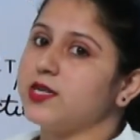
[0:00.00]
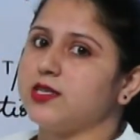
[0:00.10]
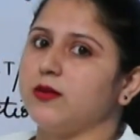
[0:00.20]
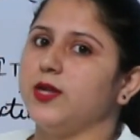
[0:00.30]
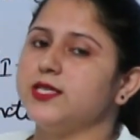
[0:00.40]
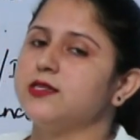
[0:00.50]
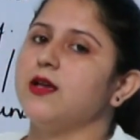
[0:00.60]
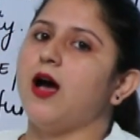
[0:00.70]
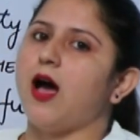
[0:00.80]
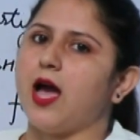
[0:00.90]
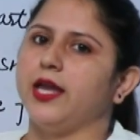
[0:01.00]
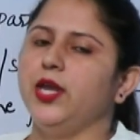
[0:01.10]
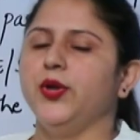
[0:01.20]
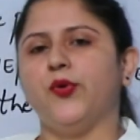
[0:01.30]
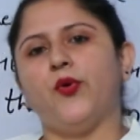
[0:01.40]
पर्सन मीन्स आई
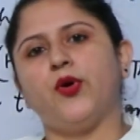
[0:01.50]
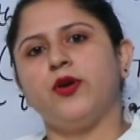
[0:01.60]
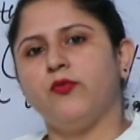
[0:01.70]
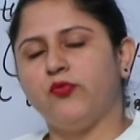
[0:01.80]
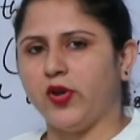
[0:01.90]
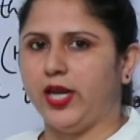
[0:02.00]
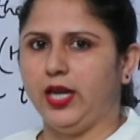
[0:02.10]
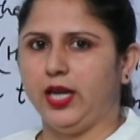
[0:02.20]
और वी